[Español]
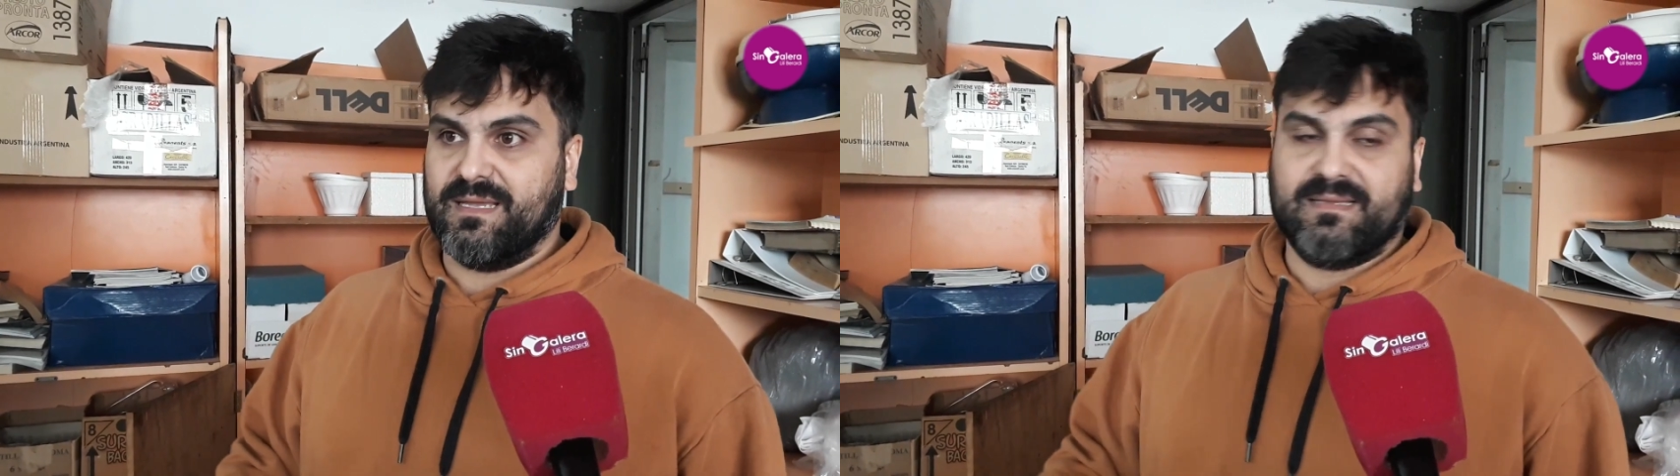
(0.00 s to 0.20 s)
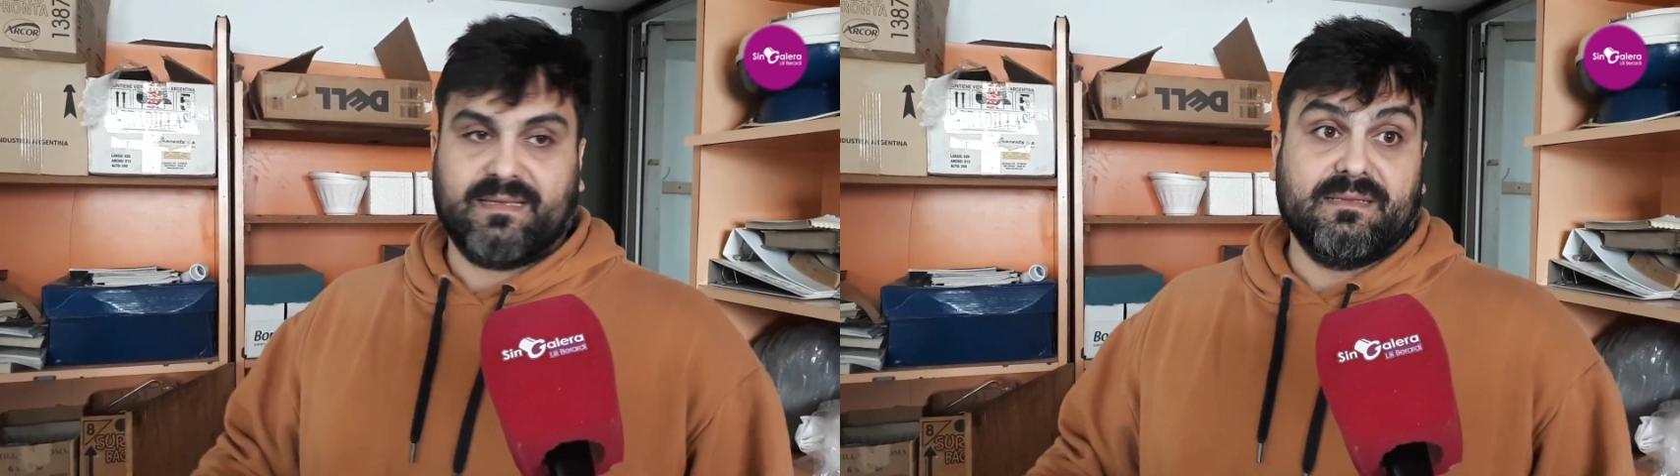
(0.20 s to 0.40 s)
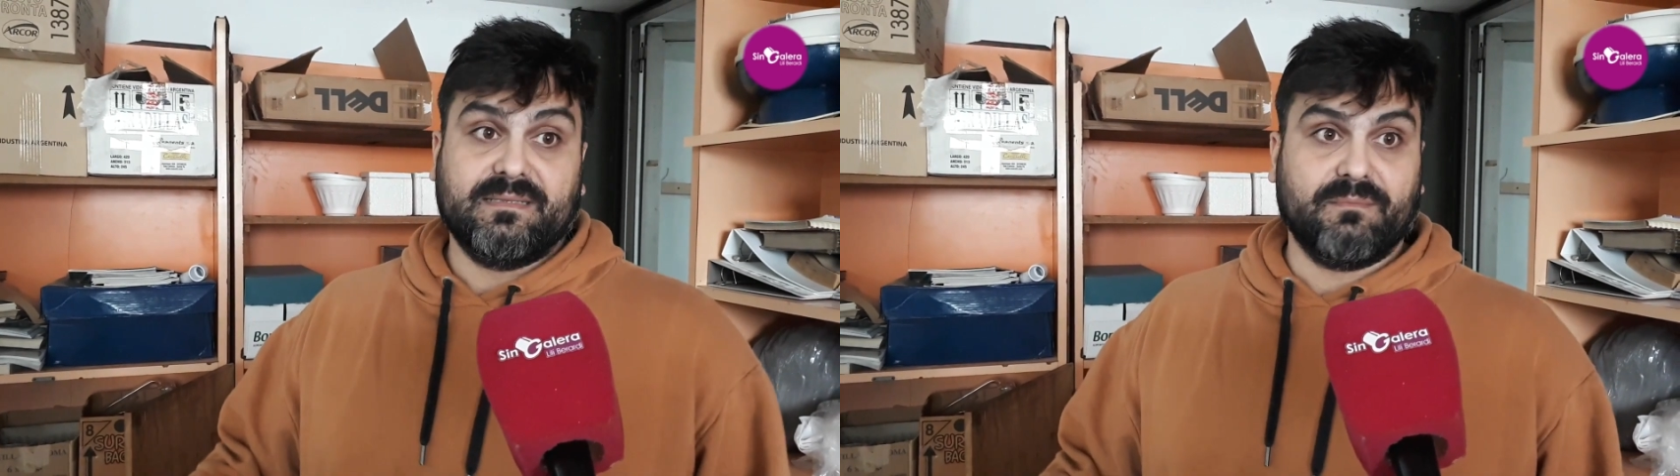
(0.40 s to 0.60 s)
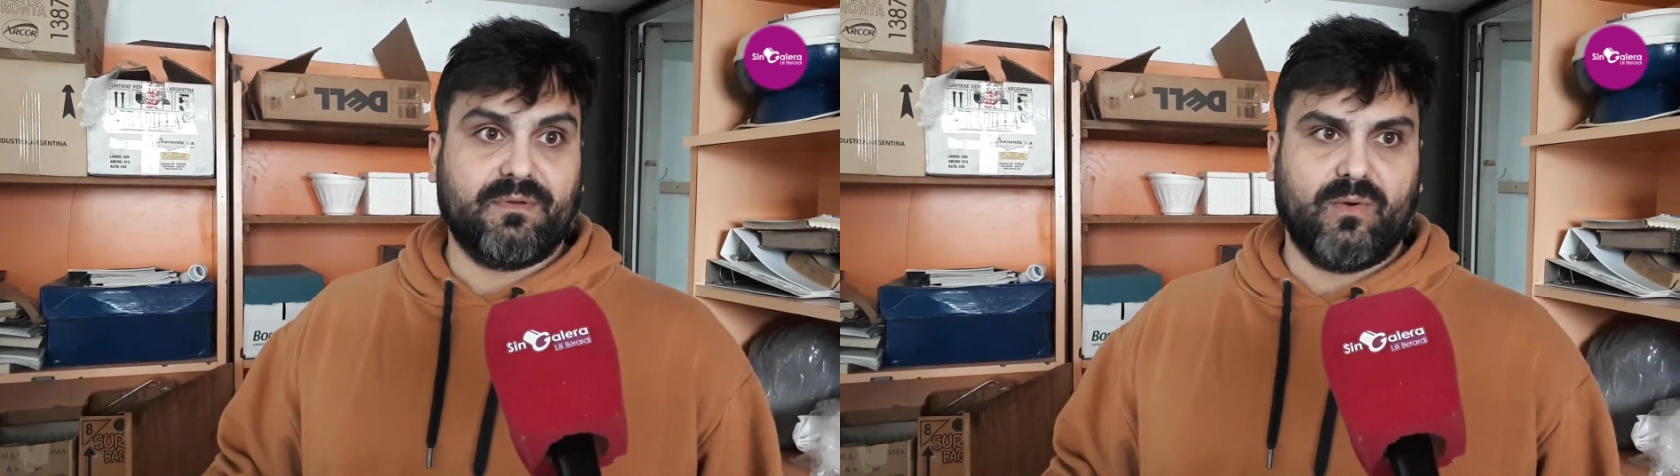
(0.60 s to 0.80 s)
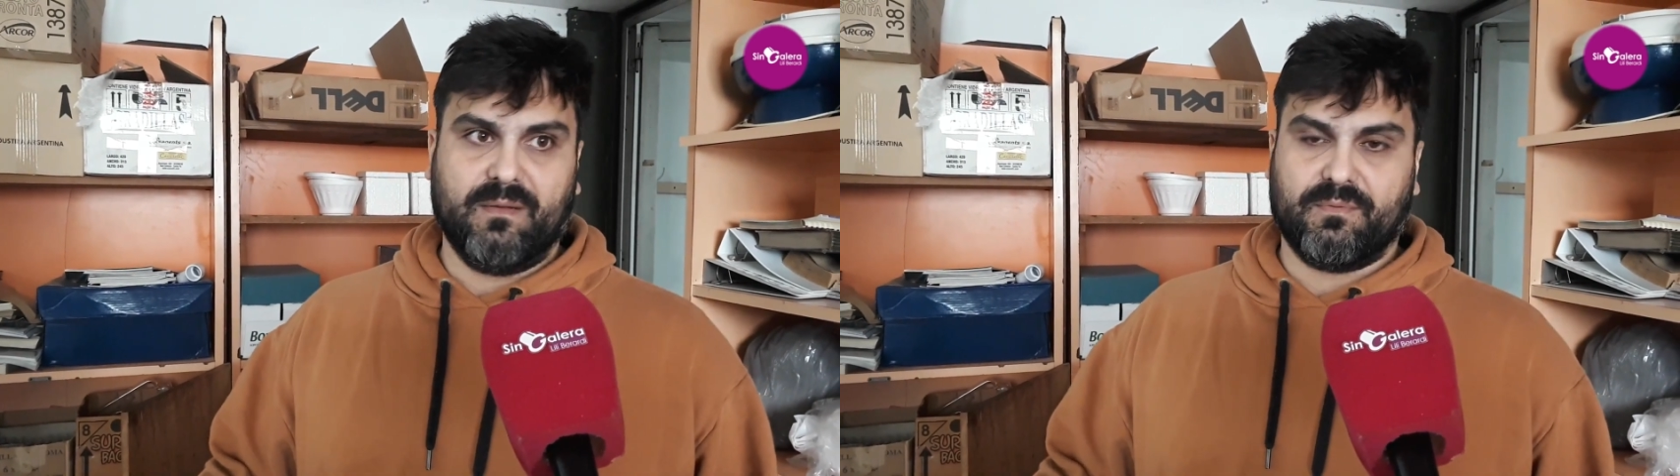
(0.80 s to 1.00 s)
y le salen
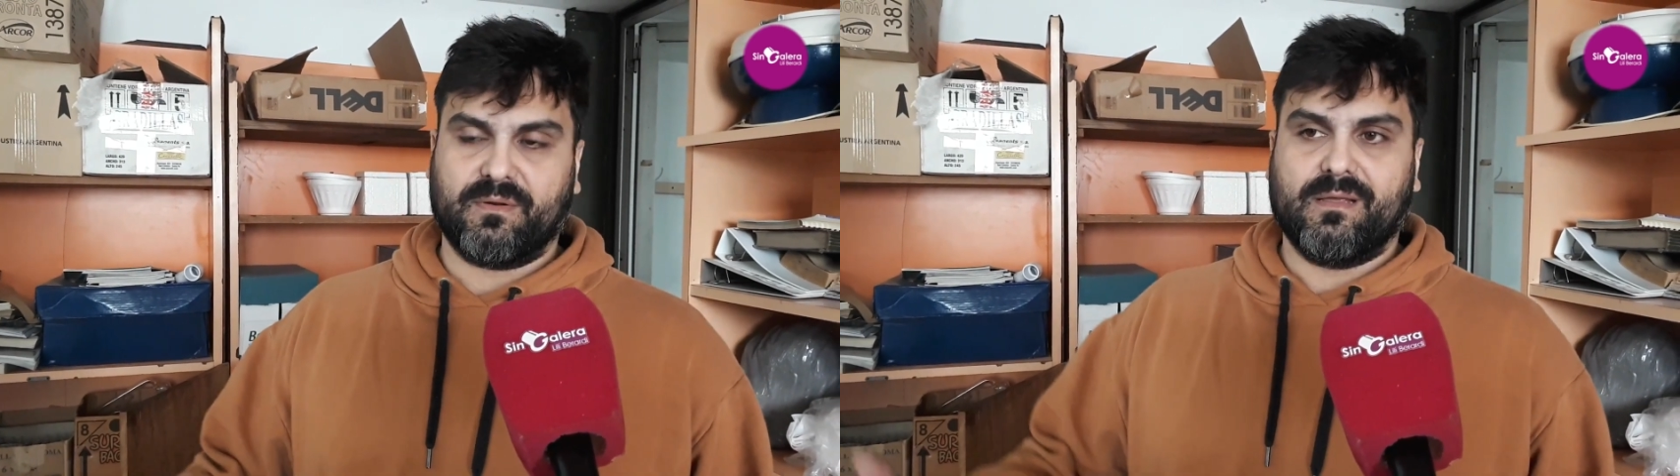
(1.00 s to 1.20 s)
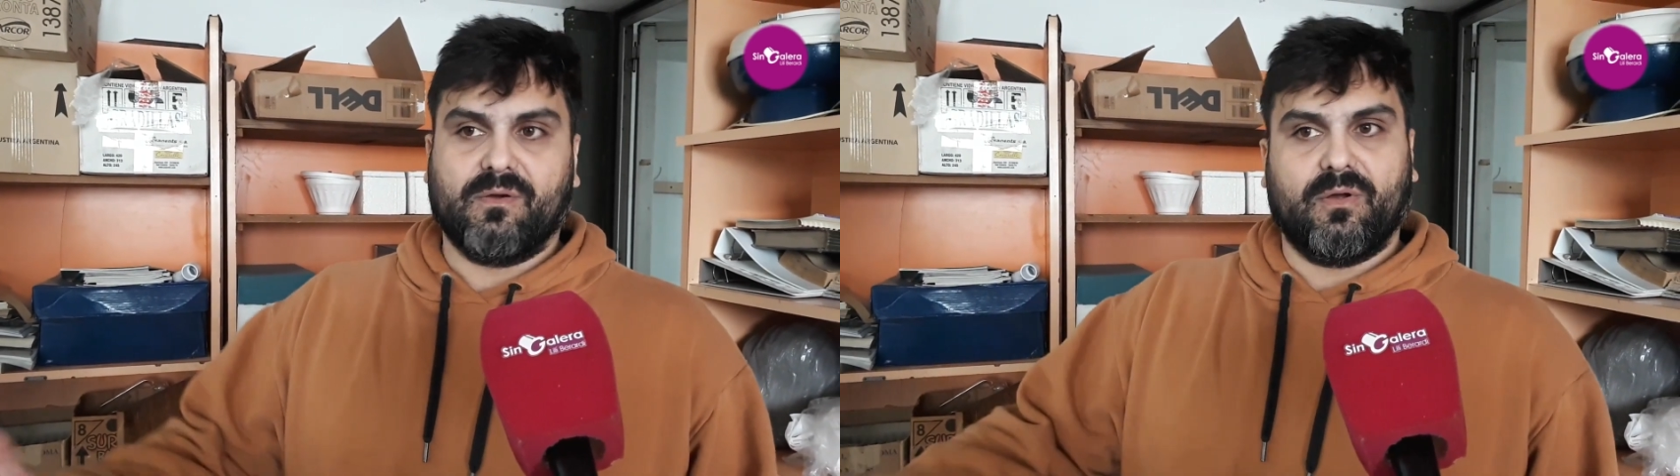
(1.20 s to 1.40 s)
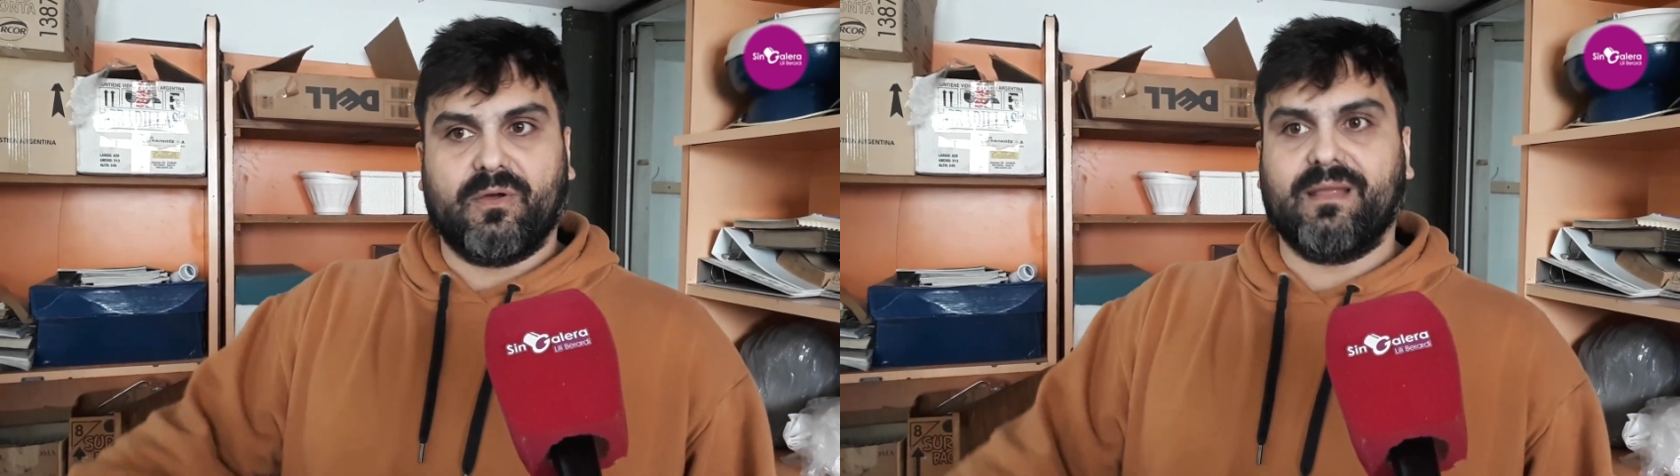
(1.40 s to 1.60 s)
siempre igual, porque el color